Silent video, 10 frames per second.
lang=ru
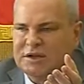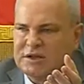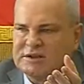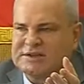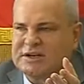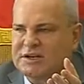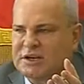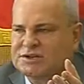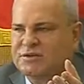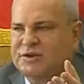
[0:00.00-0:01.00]
на
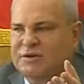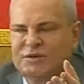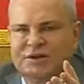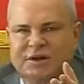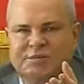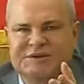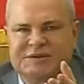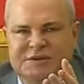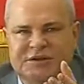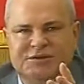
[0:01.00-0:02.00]
закрашивание вот этой
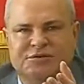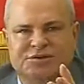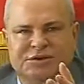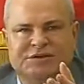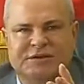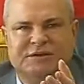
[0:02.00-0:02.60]
мазни 160